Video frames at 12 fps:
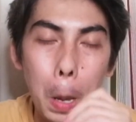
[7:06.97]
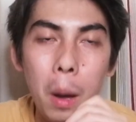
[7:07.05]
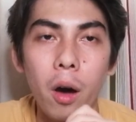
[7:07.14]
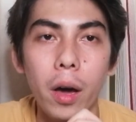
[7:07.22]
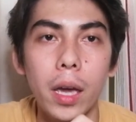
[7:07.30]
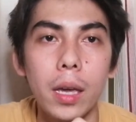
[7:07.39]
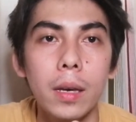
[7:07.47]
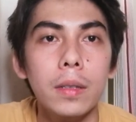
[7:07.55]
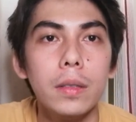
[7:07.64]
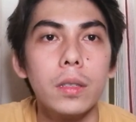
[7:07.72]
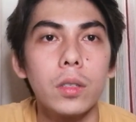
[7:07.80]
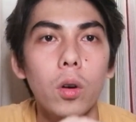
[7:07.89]
Okay?
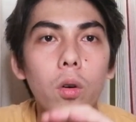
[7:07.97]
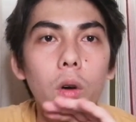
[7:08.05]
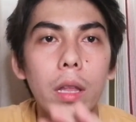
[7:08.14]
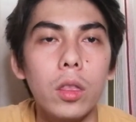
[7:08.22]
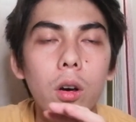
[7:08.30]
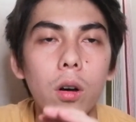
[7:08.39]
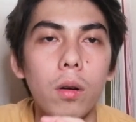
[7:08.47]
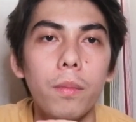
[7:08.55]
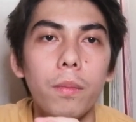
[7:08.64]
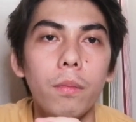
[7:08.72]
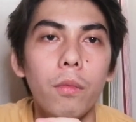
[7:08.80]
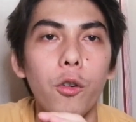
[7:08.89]
So, ito,
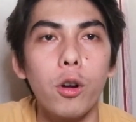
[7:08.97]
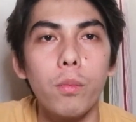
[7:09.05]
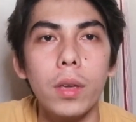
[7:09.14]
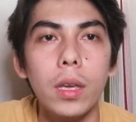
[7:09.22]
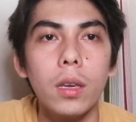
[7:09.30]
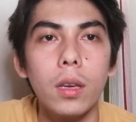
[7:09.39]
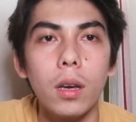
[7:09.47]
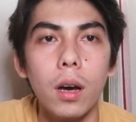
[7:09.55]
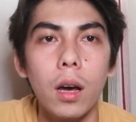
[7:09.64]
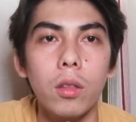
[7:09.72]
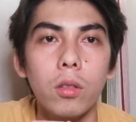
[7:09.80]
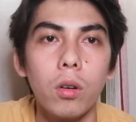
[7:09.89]
for me,
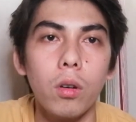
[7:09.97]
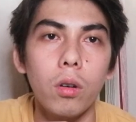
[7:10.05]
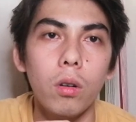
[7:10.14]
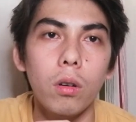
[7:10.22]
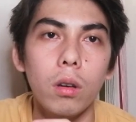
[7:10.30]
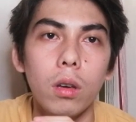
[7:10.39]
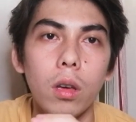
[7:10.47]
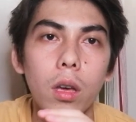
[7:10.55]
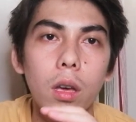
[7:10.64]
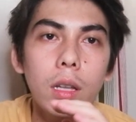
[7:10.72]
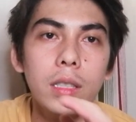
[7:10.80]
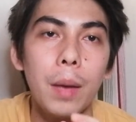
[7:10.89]
ano to,
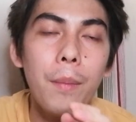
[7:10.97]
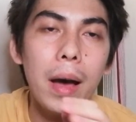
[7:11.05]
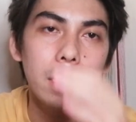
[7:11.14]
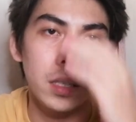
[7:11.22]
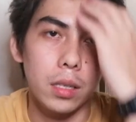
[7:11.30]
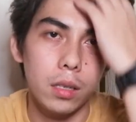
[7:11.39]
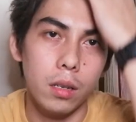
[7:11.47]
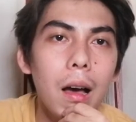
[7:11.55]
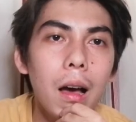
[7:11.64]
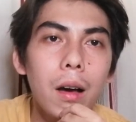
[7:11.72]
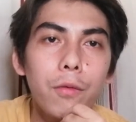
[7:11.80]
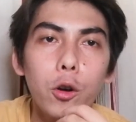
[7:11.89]
it's a must.
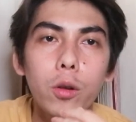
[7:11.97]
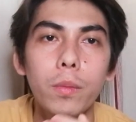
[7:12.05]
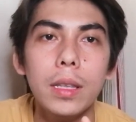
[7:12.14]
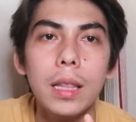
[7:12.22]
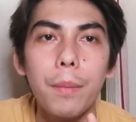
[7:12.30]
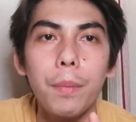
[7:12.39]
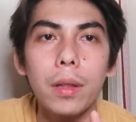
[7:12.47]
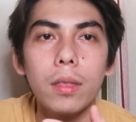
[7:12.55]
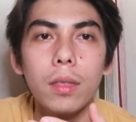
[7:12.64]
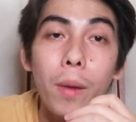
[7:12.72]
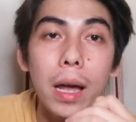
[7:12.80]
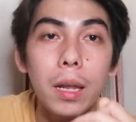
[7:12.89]
Uh, for me, dapat
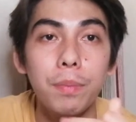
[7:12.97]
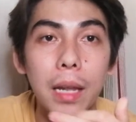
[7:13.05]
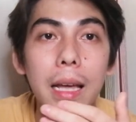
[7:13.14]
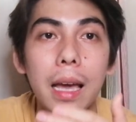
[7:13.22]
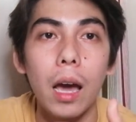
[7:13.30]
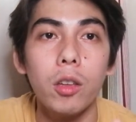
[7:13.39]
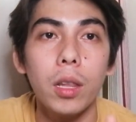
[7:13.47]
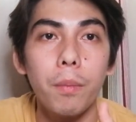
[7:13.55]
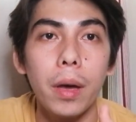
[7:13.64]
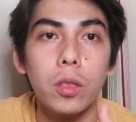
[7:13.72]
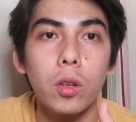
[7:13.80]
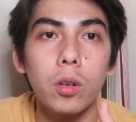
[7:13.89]
kumanap talaga kayo ng
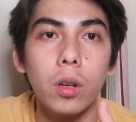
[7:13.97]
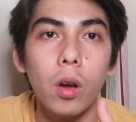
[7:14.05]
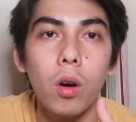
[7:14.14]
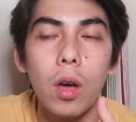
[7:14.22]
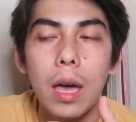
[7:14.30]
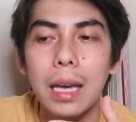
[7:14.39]
mentor nyo.